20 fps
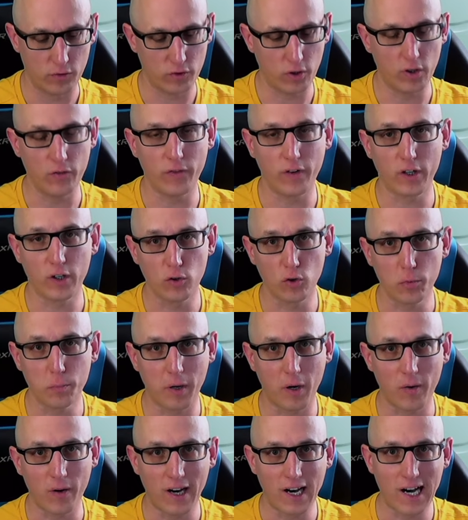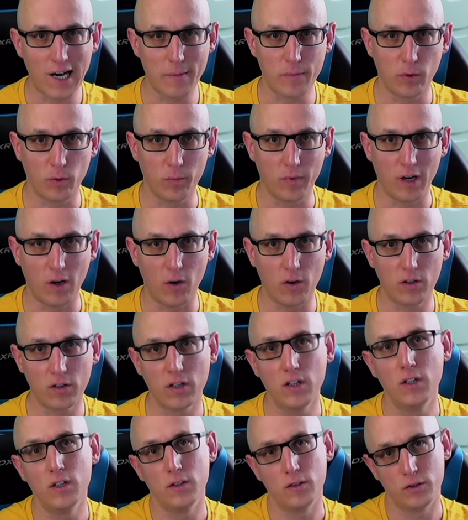sollten wir genug Power haben, um auch
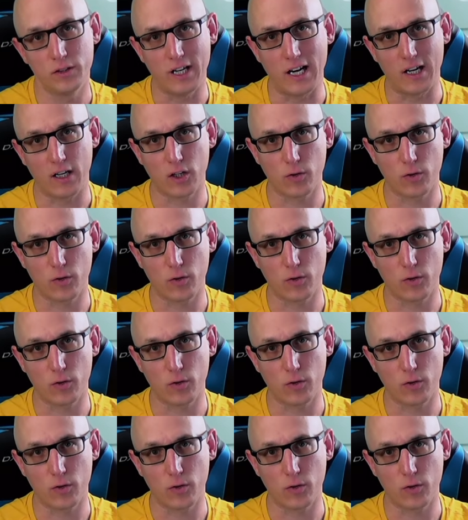ja,